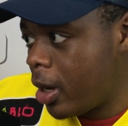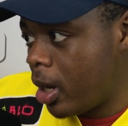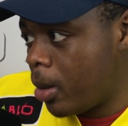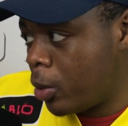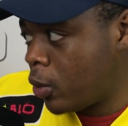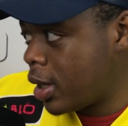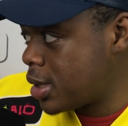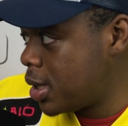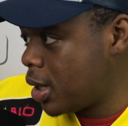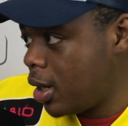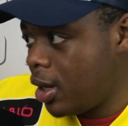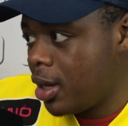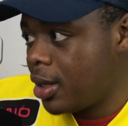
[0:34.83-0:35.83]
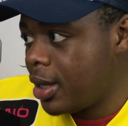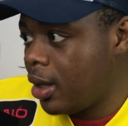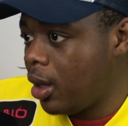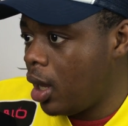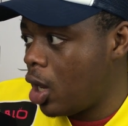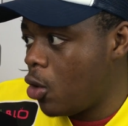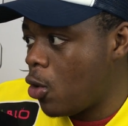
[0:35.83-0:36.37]
et ben, toute la série.
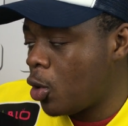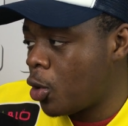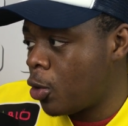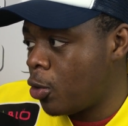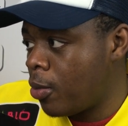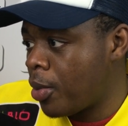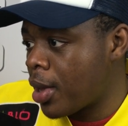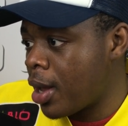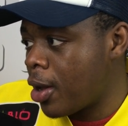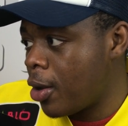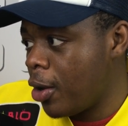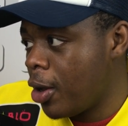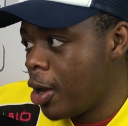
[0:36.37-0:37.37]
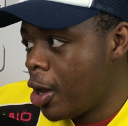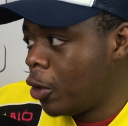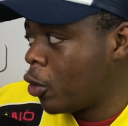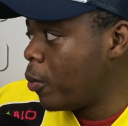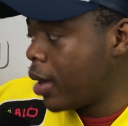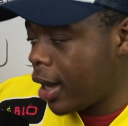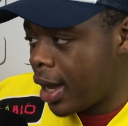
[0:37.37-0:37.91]
Dany, il a eu le temps de bien,
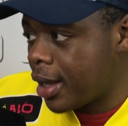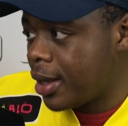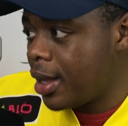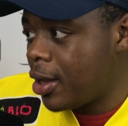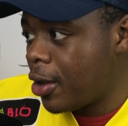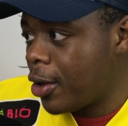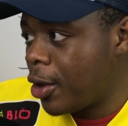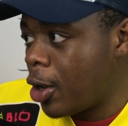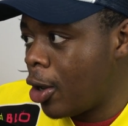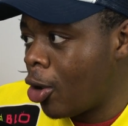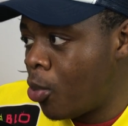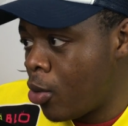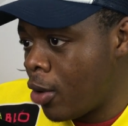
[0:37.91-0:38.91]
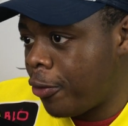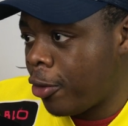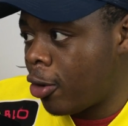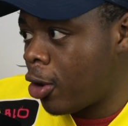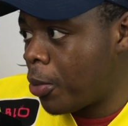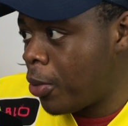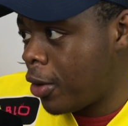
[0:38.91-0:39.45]
de bien regarder euh, leurs points
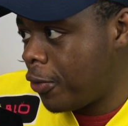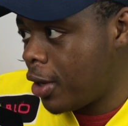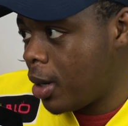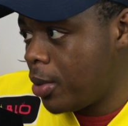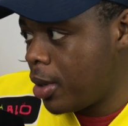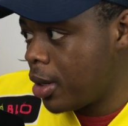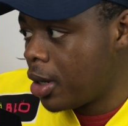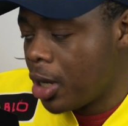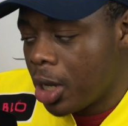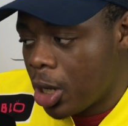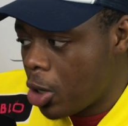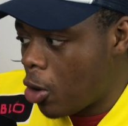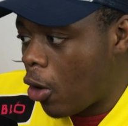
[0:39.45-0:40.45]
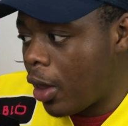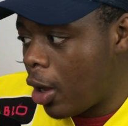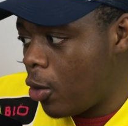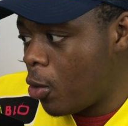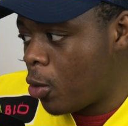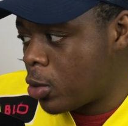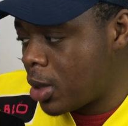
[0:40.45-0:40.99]
forts, leurs points faibles. on a
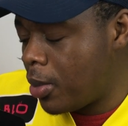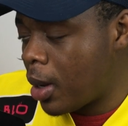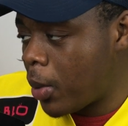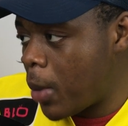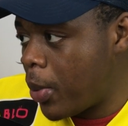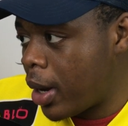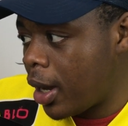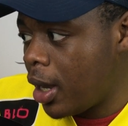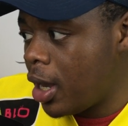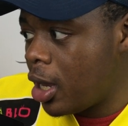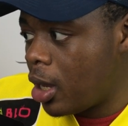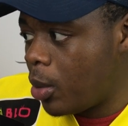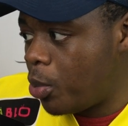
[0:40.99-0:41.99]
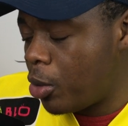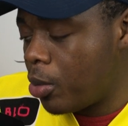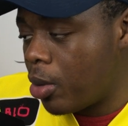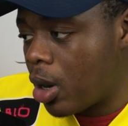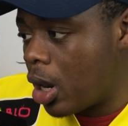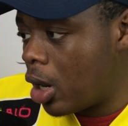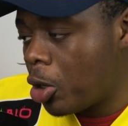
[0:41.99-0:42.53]
eu, on s'est bien préparé et puis
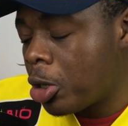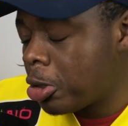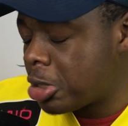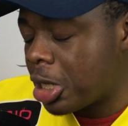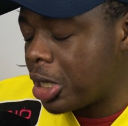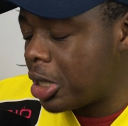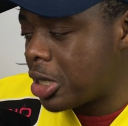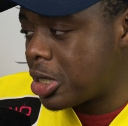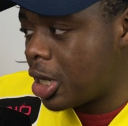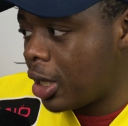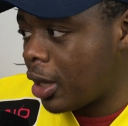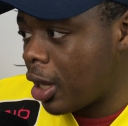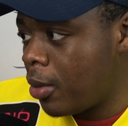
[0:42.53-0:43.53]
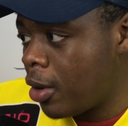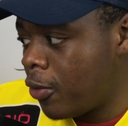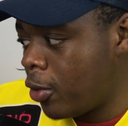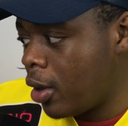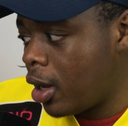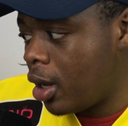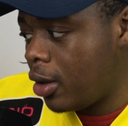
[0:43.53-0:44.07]
bon, euh, non, ça a été, ça a été très bien.
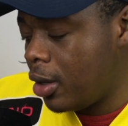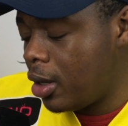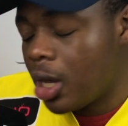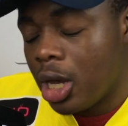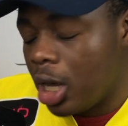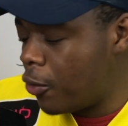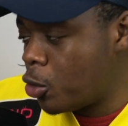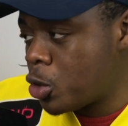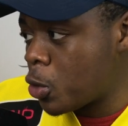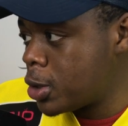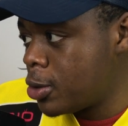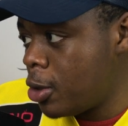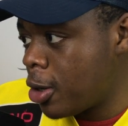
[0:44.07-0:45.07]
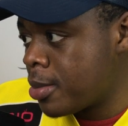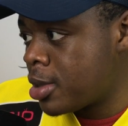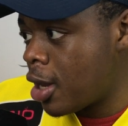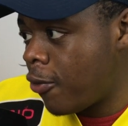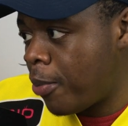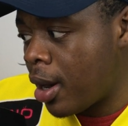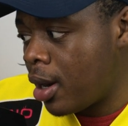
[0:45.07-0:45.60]
Faudra, il, faut juste continuer comme ça, il
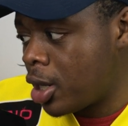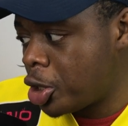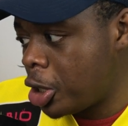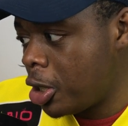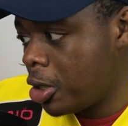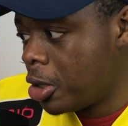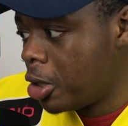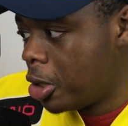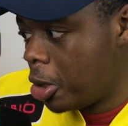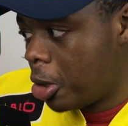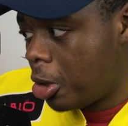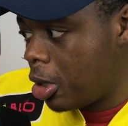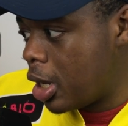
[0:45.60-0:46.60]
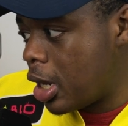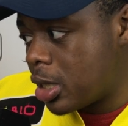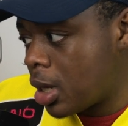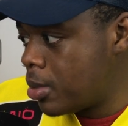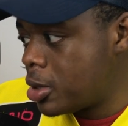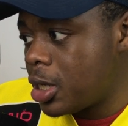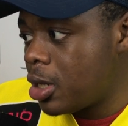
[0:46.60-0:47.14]
ne faut pas lâcher. Et
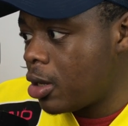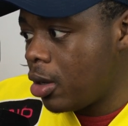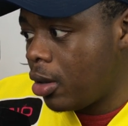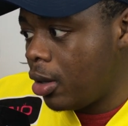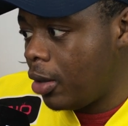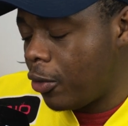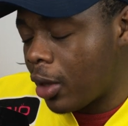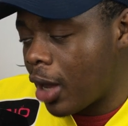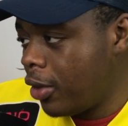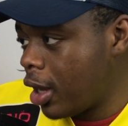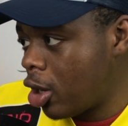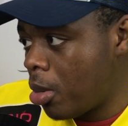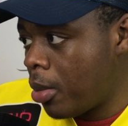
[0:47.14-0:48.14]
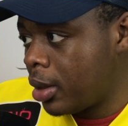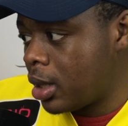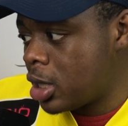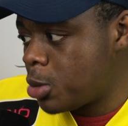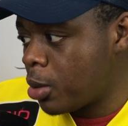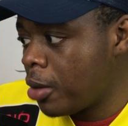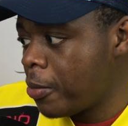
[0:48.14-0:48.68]
samedi, il faudra venir avec le même état
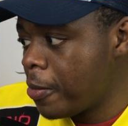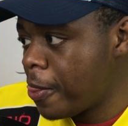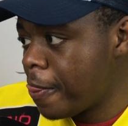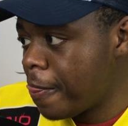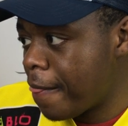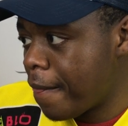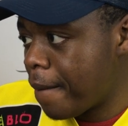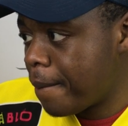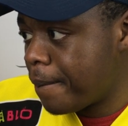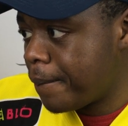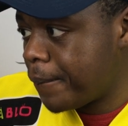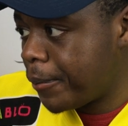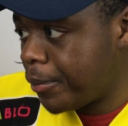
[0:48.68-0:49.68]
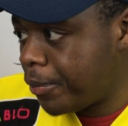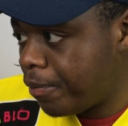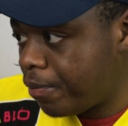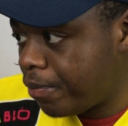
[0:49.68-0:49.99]
d'esprit. Deux jours de